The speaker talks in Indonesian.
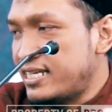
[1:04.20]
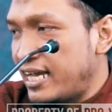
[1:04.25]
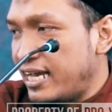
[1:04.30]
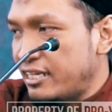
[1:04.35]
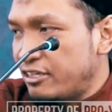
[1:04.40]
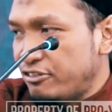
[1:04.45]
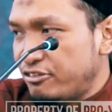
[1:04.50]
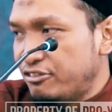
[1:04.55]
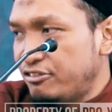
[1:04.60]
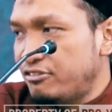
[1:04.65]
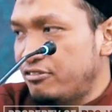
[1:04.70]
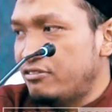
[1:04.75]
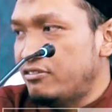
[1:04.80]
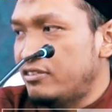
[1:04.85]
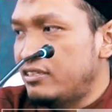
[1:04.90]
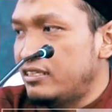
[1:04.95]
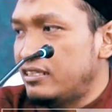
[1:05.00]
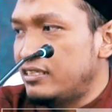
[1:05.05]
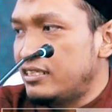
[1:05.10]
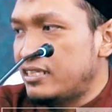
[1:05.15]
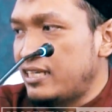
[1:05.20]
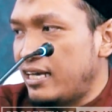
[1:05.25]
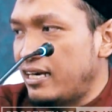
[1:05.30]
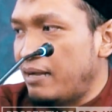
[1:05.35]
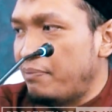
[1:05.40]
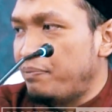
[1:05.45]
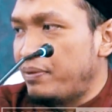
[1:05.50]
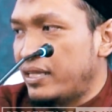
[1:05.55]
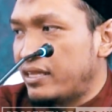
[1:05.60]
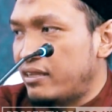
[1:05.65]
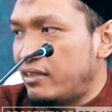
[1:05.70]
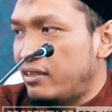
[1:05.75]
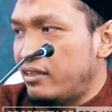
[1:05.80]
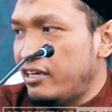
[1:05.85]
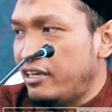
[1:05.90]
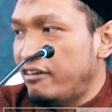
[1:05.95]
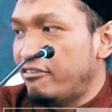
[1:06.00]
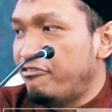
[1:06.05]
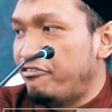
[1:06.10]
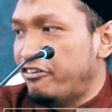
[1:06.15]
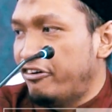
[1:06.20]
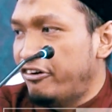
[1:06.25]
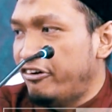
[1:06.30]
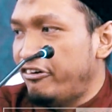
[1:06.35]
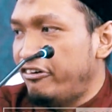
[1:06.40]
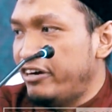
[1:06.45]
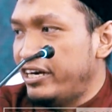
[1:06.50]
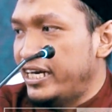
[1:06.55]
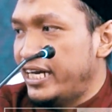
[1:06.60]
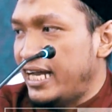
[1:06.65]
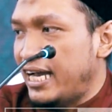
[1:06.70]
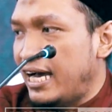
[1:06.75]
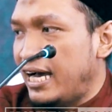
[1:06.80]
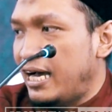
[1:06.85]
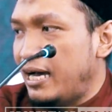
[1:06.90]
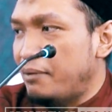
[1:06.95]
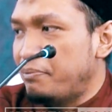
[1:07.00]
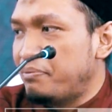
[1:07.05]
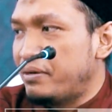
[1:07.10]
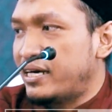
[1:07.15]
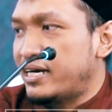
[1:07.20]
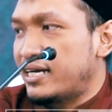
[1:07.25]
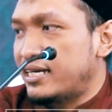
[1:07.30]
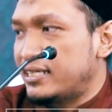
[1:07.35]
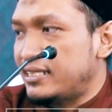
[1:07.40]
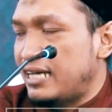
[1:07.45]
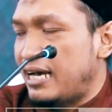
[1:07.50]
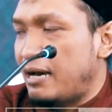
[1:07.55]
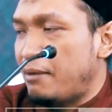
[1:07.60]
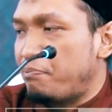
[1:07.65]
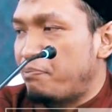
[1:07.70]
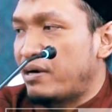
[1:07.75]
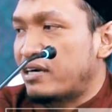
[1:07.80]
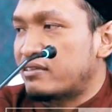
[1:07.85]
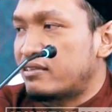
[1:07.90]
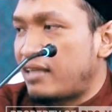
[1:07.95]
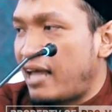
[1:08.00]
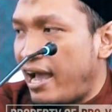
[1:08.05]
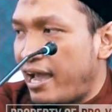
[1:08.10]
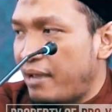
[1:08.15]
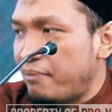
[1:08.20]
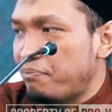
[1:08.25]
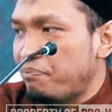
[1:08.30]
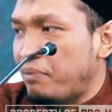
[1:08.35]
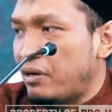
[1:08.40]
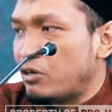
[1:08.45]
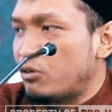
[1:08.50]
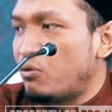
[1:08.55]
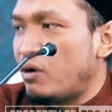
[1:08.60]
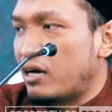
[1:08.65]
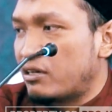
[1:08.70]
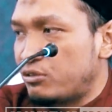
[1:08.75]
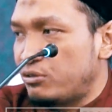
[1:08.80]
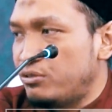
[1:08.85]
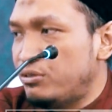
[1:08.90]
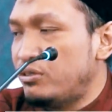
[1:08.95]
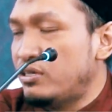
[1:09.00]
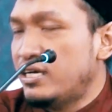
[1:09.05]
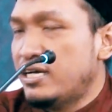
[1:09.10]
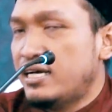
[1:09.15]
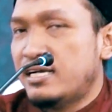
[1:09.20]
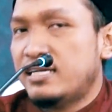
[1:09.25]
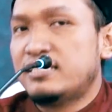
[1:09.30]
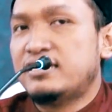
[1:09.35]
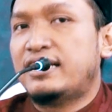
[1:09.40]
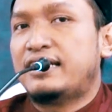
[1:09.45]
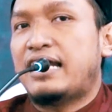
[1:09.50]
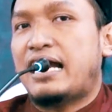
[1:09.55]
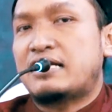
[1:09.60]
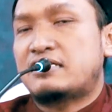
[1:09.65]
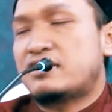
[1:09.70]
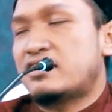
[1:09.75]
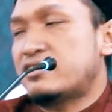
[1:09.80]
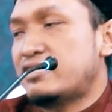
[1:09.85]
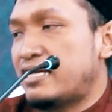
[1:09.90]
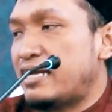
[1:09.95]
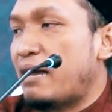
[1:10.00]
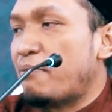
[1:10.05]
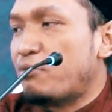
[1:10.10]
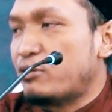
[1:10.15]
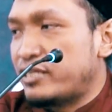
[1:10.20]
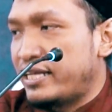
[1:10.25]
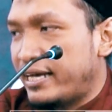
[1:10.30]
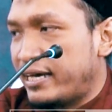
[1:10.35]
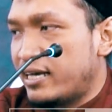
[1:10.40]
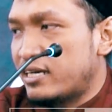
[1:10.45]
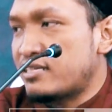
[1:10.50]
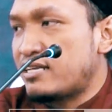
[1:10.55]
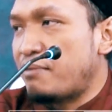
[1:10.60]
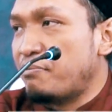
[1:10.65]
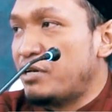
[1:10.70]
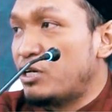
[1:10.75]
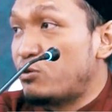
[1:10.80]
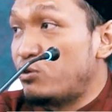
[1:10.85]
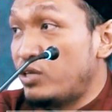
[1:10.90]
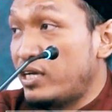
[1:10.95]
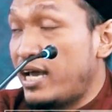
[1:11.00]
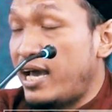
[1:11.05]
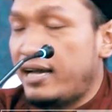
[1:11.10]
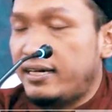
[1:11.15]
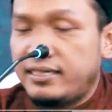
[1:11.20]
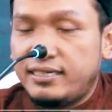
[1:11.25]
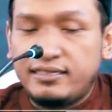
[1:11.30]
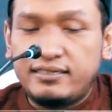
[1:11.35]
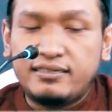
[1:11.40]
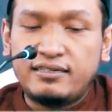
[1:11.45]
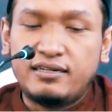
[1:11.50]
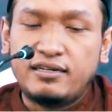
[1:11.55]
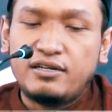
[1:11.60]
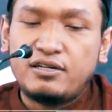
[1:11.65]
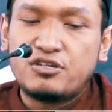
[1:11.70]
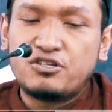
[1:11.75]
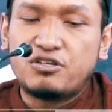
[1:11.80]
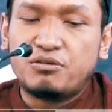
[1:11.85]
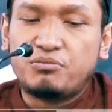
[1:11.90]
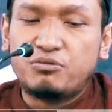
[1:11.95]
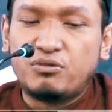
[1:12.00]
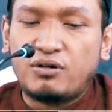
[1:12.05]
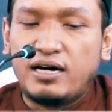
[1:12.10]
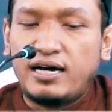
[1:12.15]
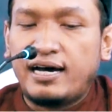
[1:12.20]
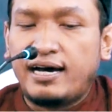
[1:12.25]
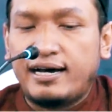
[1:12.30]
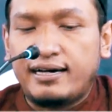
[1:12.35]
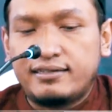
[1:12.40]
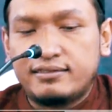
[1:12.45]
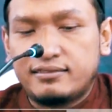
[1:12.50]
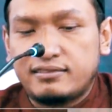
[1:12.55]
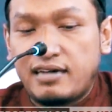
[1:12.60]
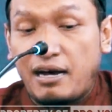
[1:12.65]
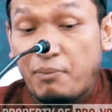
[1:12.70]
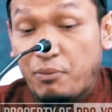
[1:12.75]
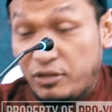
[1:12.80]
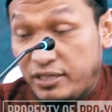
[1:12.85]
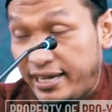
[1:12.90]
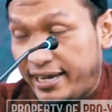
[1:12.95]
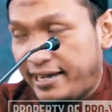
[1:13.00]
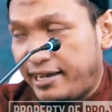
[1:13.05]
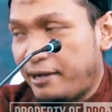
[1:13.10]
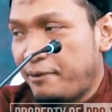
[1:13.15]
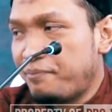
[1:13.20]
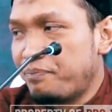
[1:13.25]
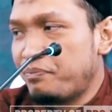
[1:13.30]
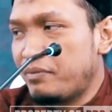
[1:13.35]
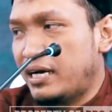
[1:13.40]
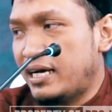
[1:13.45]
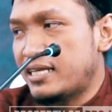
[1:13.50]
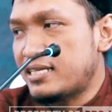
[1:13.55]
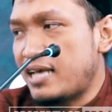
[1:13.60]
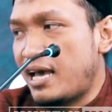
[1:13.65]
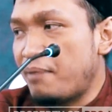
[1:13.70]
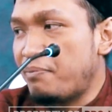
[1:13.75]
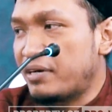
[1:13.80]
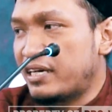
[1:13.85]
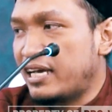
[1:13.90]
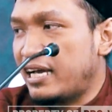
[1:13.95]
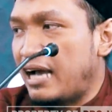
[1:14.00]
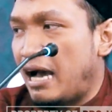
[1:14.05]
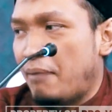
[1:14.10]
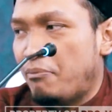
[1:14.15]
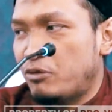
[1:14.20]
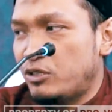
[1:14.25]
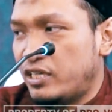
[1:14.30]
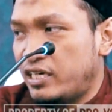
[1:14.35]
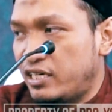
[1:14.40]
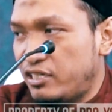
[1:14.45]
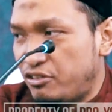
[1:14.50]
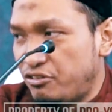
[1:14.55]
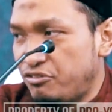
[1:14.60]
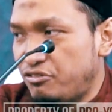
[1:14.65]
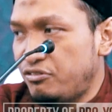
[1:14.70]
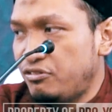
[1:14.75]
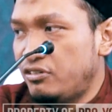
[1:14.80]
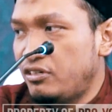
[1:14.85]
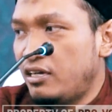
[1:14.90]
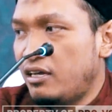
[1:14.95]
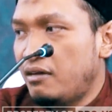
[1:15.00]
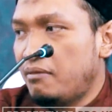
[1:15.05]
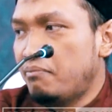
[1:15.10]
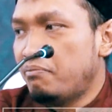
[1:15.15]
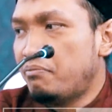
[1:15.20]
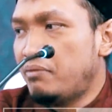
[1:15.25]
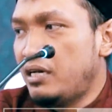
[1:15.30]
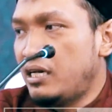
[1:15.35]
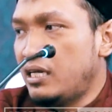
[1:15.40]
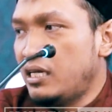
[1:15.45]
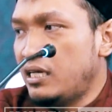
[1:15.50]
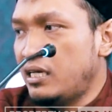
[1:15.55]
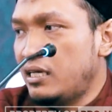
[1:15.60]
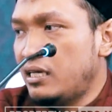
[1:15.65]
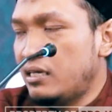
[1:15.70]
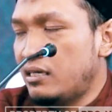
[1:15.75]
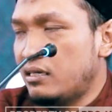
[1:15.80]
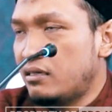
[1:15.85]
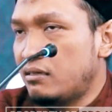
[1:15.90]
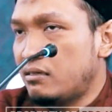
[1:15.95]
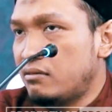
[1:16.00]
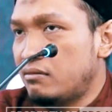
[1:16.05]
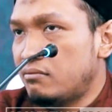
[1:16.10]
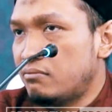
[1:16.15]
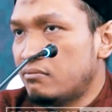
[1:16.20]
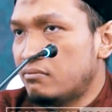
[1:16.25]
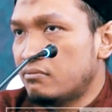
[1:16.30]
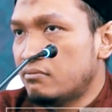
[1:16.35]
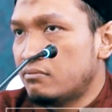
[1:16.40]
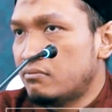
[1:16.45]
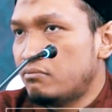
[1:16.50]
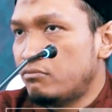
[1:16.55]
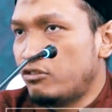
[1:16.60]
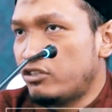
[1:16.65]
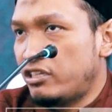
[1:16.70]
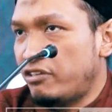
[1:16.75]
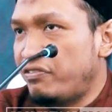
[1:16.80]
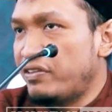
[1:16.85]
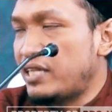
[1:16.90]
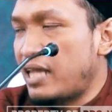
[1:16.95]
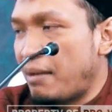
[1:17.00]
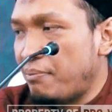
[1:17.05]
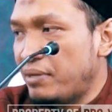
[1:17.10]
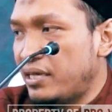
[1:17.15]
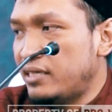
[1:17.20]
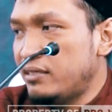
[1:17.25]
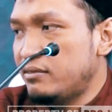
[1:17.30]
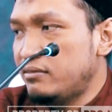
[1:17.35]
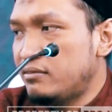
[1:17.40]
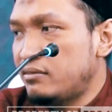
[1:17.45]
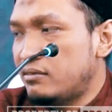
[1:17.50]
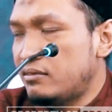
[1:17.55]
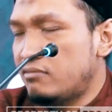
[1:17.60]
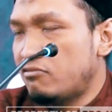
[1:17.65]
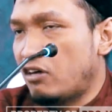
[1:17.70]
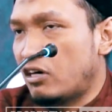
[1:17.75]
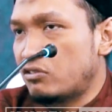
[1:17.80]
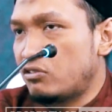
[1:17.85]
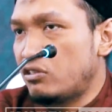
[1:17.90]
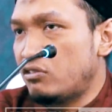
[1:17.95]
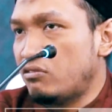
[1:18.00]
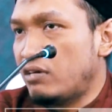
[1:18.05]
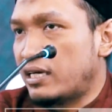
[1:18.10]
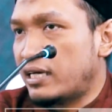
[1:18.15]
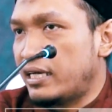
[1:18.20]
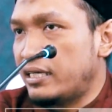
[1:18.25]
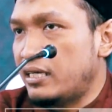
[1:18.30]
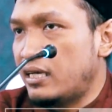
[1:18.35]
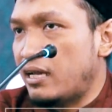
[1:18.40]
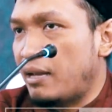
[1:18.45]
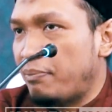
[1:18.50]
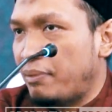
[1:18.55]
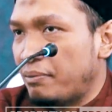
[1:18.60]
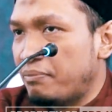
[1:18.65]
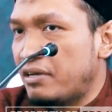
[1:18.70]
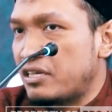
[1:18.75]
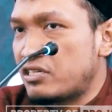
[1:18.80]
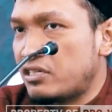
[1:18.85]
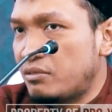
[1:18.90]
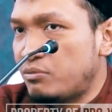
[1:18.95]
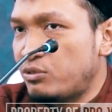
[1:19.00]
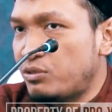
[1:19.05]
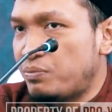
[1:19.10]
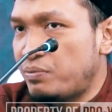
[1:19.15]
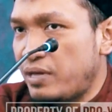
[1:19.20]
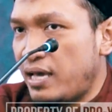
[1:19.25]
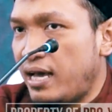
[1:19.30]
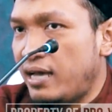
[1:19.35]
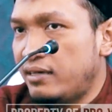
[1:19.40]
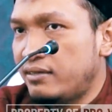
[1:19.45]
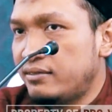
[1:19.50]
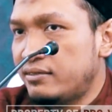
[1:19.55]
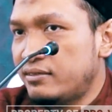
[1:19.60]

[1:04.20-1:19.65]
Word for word: saya itu saya dapat info dia bekerja part time paruh waktu jadi asisten apoteker sambil kuliah di sebuah apotek. Maka saya pergi ke apotek itu beli multivitamin waktu itu harganya 18.000 rupiah